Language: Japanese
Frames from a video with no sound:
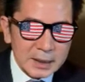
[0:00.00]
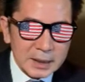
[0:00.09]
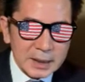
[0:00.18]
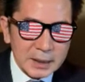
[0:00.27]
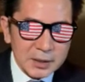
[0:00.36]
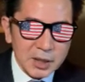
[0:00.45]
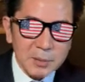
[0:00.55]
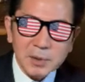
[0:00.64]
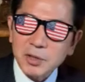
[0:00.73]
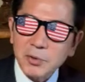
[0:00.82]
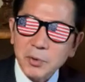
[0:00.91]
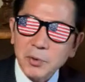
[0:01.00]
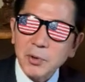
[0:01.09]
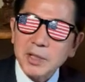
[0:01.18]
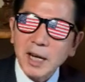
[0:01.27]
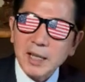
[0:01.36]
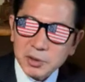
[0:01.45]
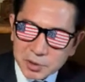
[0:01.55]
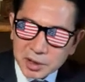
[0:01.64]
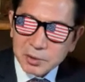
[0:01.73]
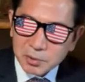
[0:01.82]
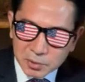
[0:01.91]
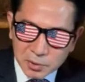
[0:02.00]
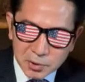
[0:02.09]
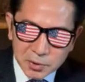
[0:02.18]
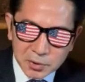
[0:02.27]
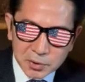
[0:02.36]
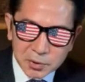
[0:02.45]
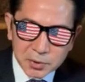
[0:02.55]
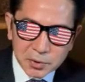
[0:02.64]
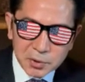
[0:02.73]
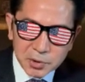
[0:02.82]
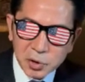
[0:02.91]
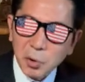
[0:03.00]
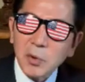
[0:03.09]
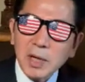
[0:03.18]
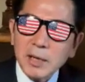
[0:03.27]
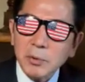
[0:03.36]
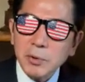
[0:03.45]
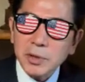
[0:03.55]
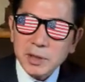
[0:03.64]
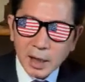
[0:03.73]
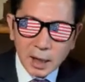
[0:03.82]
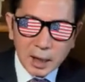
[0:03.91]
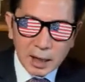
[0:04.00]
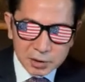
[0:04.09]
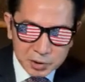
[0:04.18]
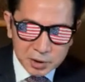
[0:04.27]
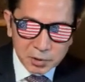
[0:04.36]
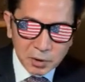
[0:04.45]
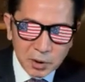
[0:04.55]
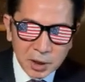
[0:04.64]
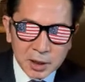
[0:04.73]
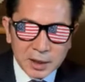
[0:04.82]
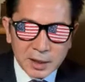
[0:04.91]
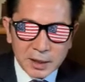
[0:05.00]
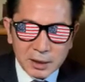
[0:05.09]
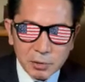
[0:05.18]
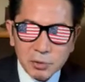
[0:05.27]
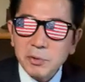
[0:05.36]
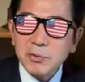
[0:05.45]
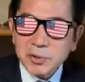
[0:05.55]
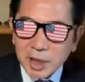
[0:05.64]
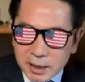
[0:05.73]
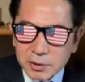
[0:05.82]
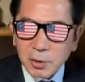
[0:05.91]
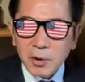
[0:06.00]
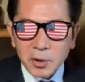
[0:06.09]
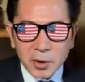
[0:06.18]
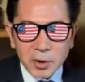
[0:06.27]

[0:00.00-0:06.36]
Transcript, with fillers: えー、性別を超えたアスリートと障害を超えたアスリート、えー、このふたりの